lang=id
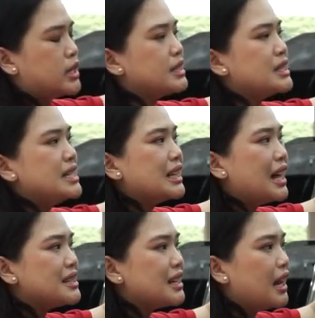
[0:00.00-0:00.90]
Jadi di
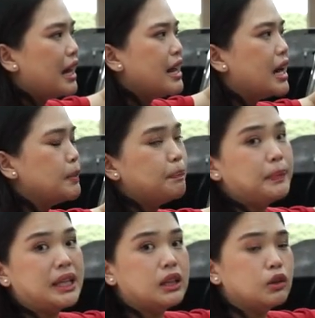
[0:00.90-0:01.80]
sela-sela dari
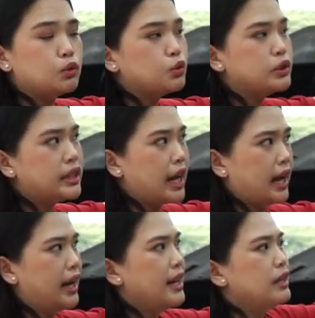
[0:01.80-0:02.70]
pintunya.
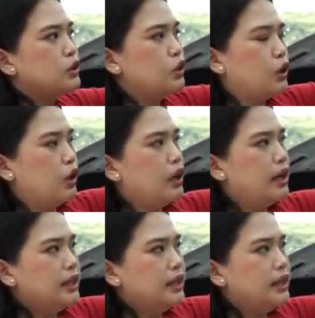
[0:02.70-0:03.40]
Tuh.